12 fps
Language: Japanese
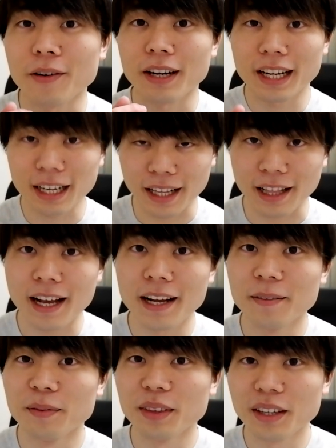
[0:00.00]
ない方がいいから
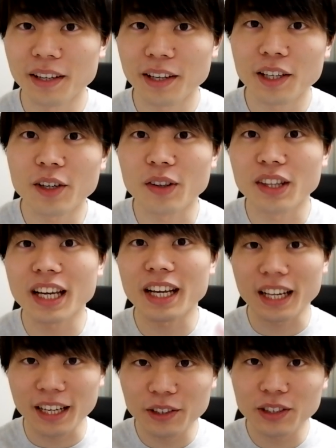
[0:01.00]
ね。基本
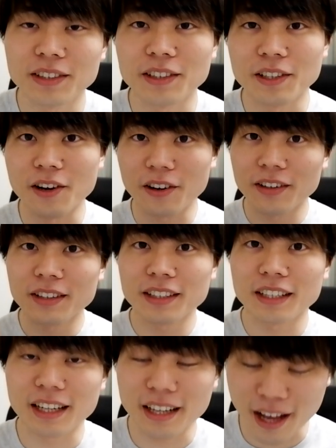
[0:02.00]
的に、普通の
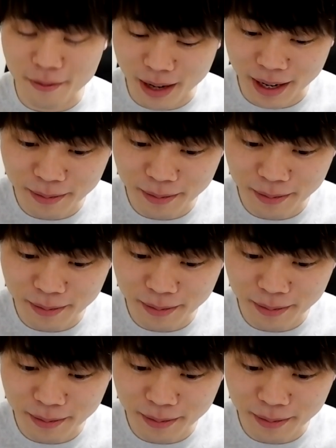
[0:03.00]
人間